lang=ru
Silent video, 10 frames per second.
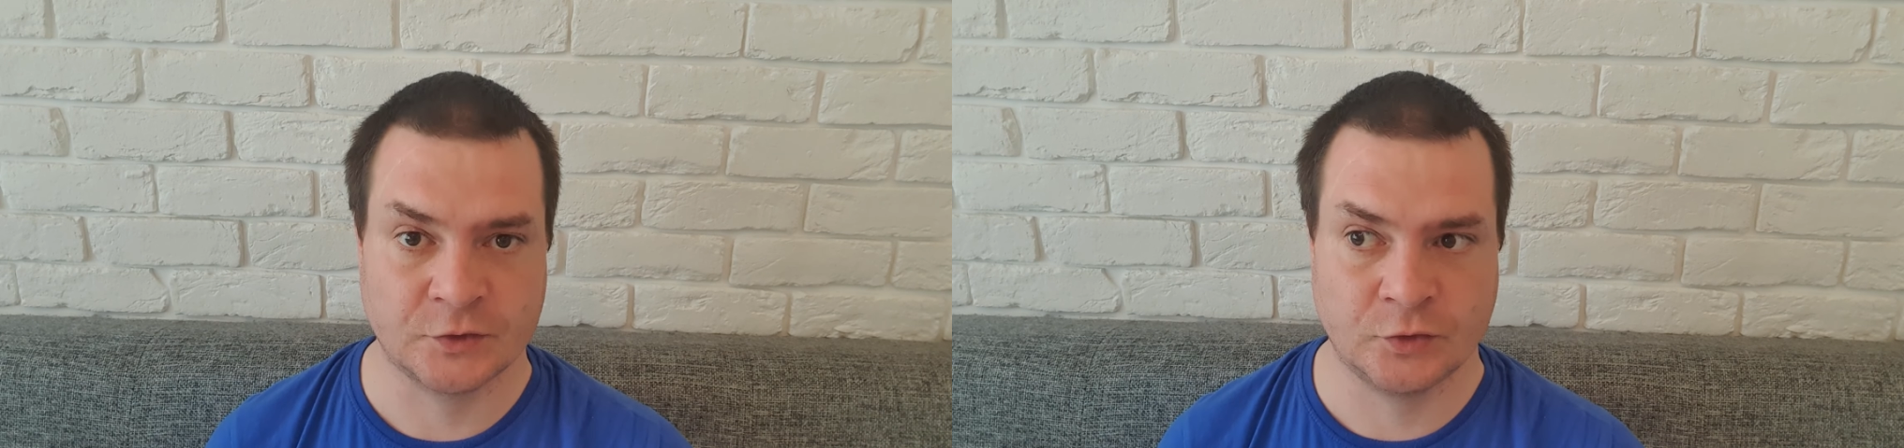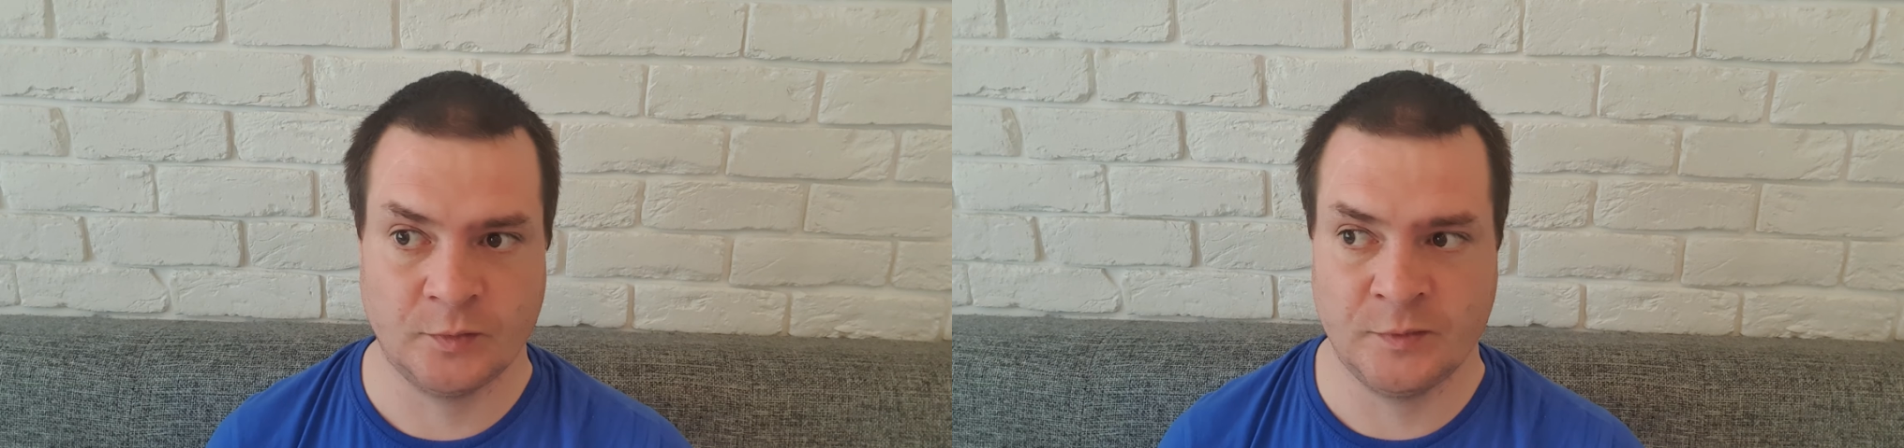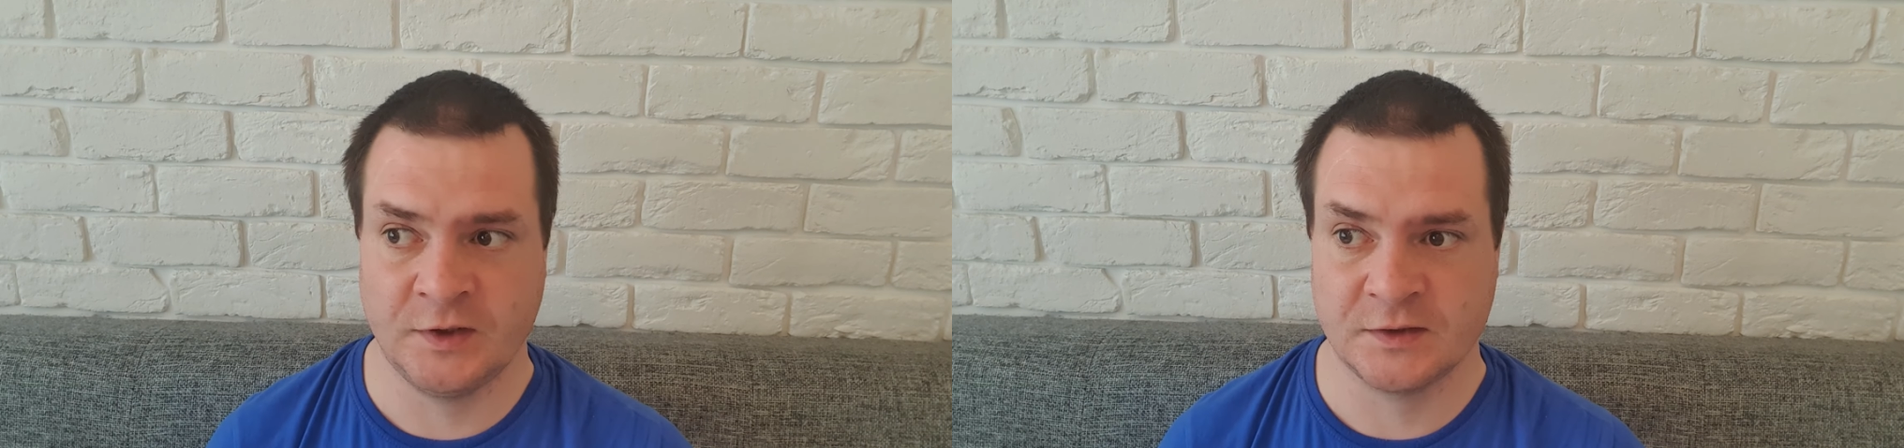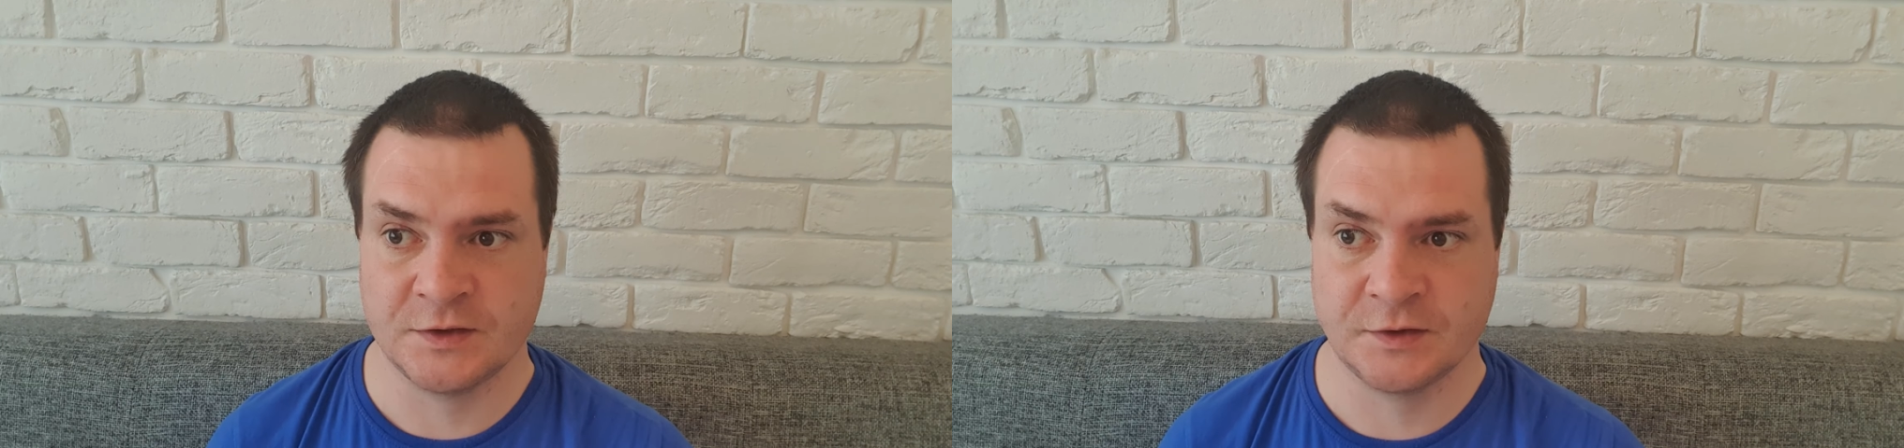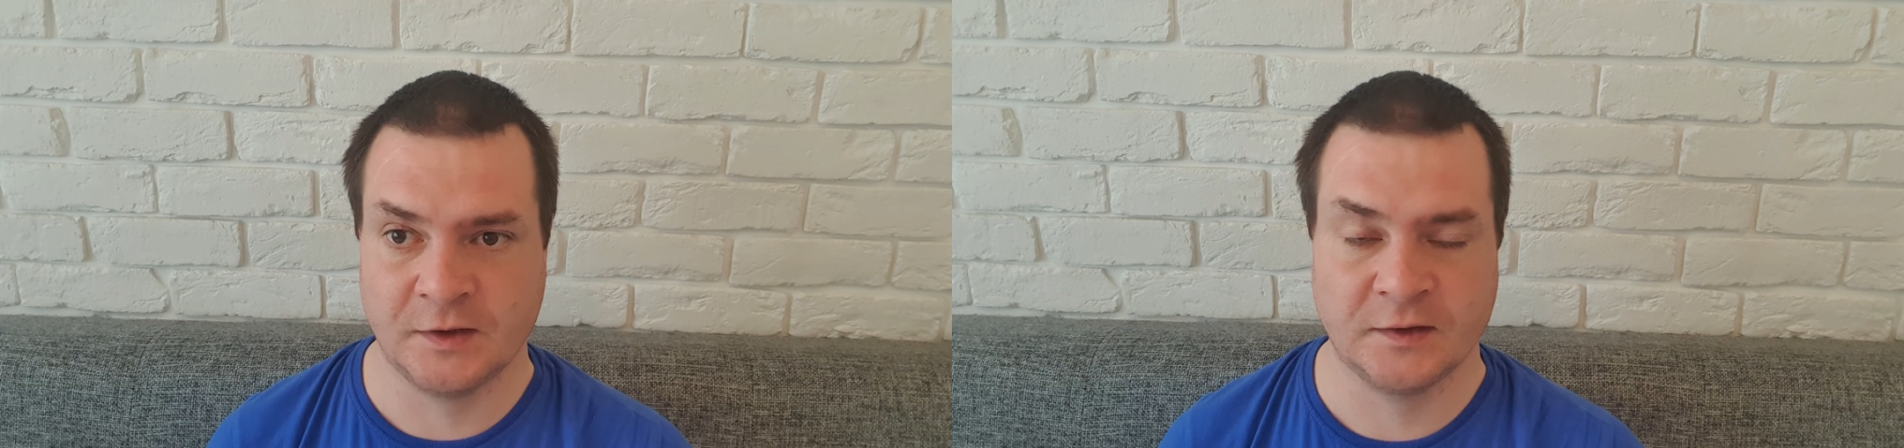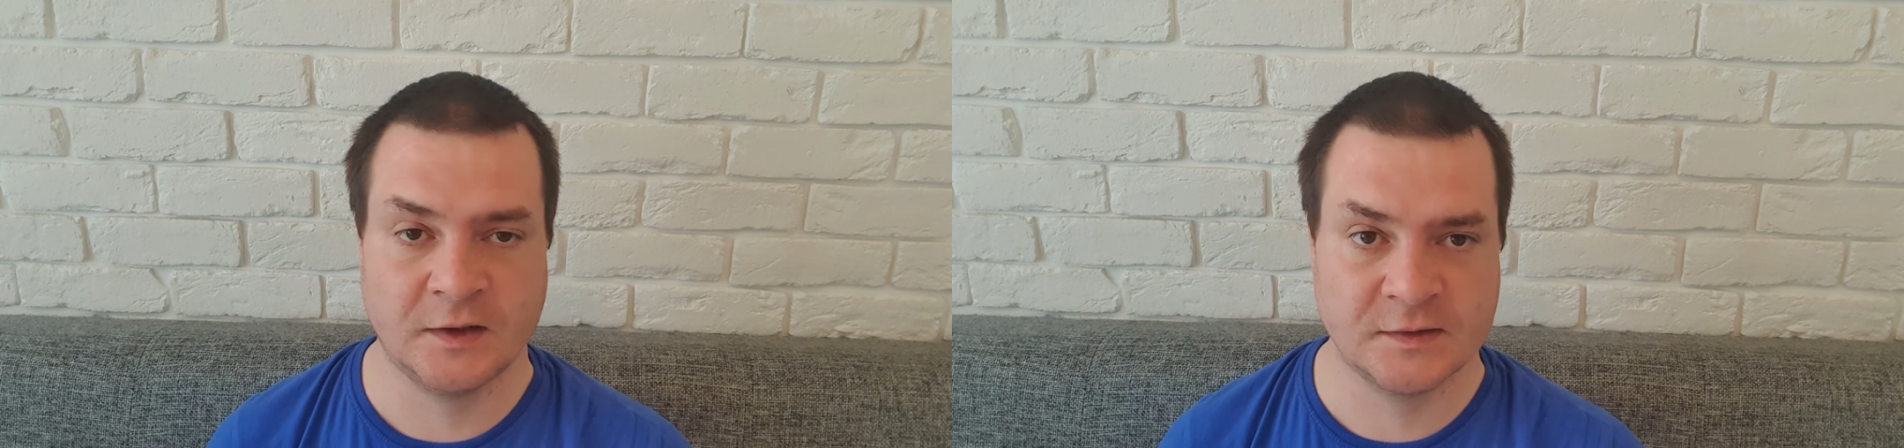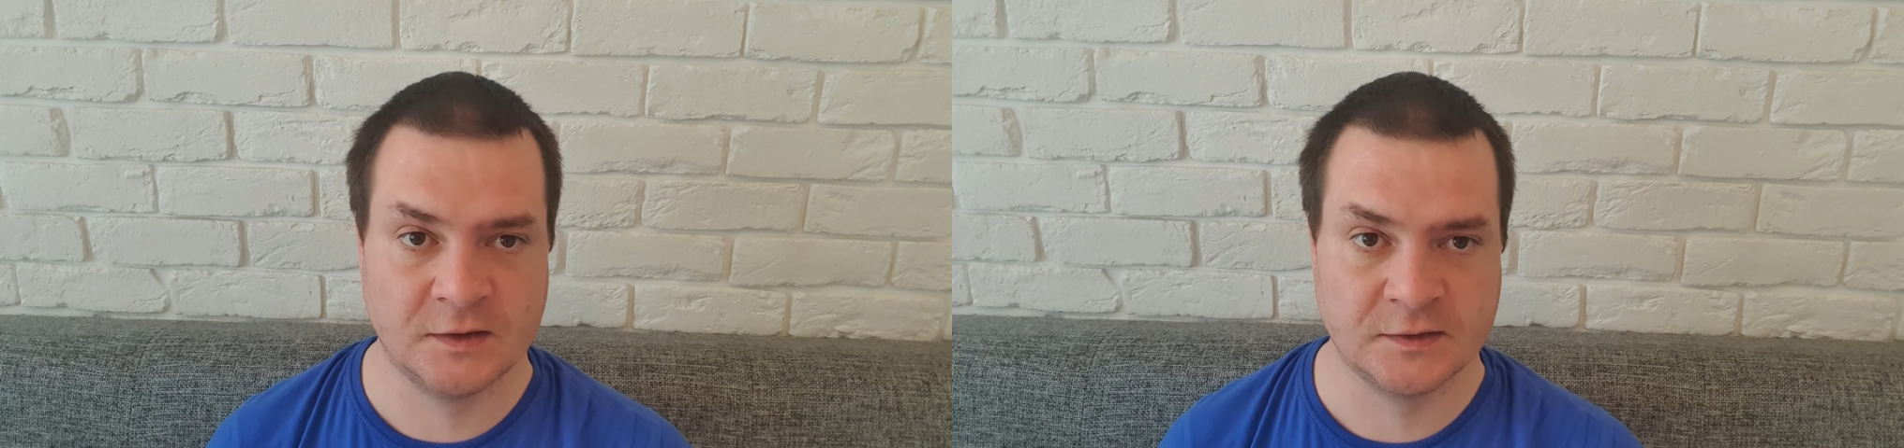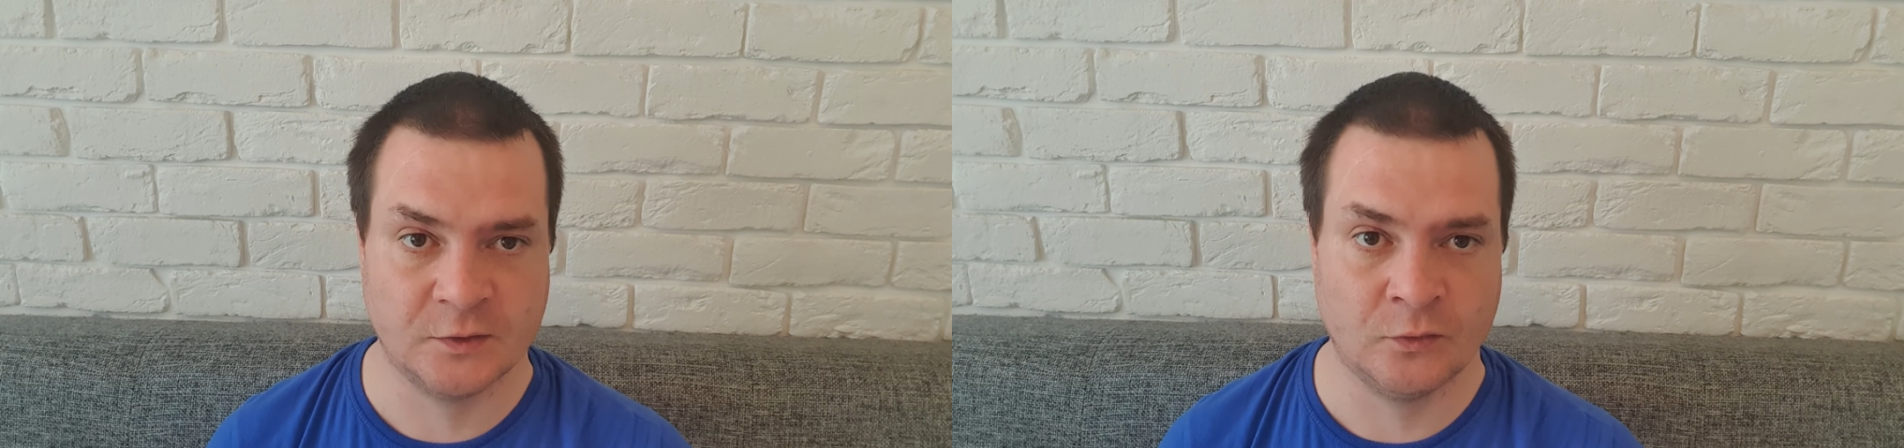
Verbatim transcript: чтобы если человек отказался,